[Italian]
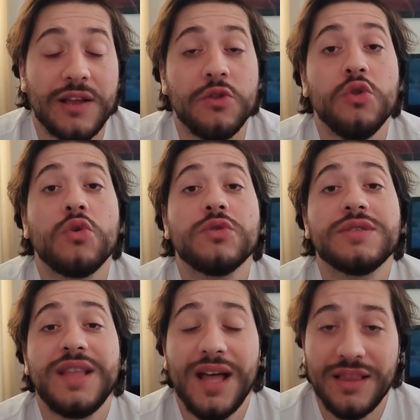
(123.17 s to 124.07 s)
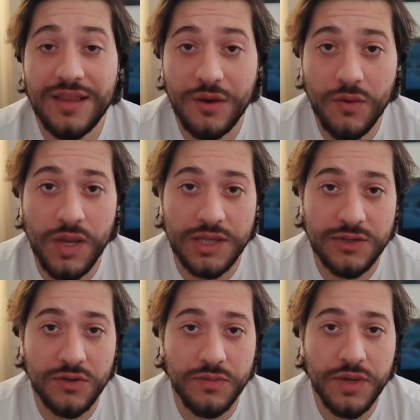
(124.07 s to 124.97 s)
Nonostante
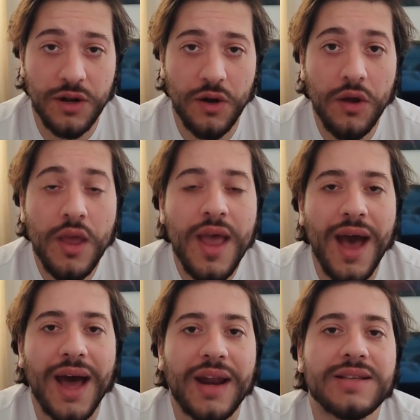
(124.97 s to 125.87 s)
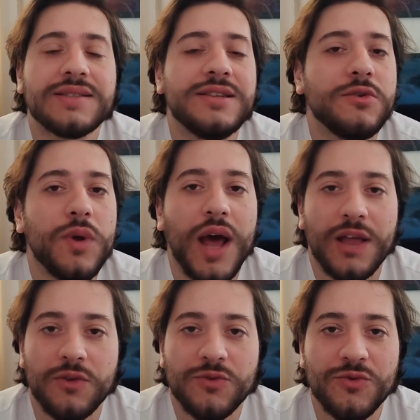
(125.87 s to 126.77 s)
questo, però, ha
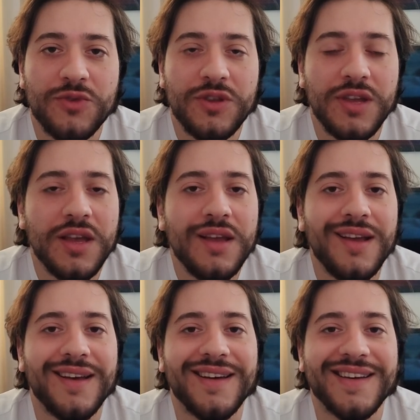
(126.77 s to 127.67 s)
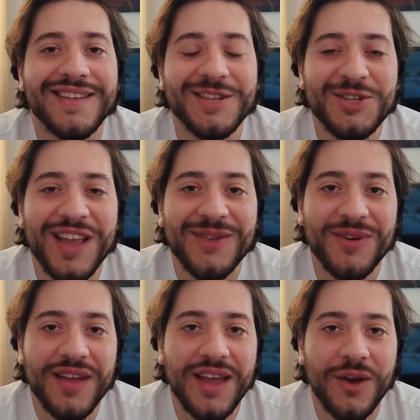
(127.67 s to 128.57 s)
rassicurato tutti eh, dicendo
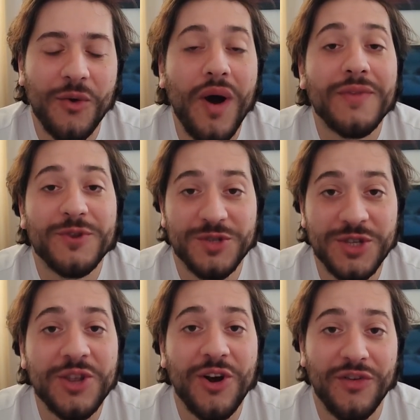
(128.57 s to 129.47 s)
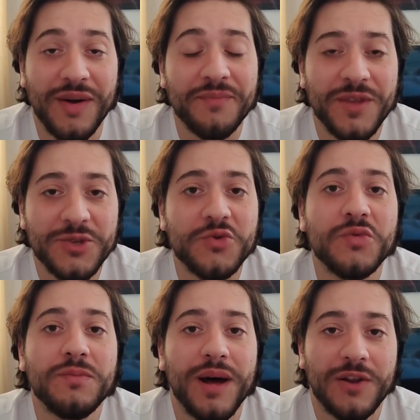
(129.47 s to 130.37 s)
che quando si trova su
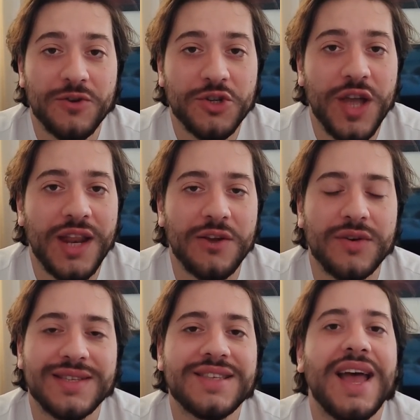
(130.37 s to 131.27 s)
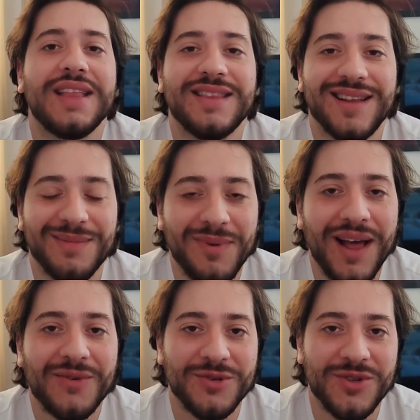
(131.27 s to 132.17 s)
un palcoscenico e sente
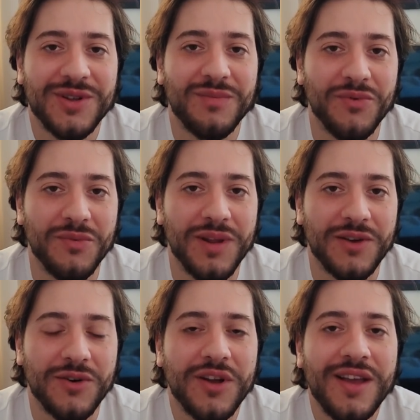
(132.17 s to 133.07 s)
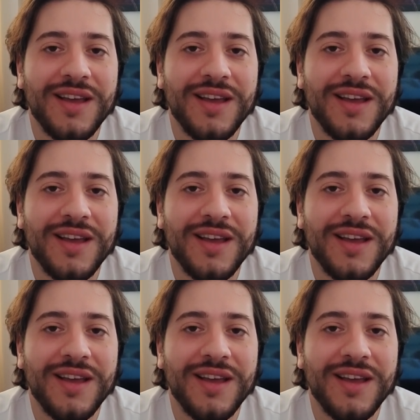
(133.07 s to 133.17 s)
l'applauso del pubblico,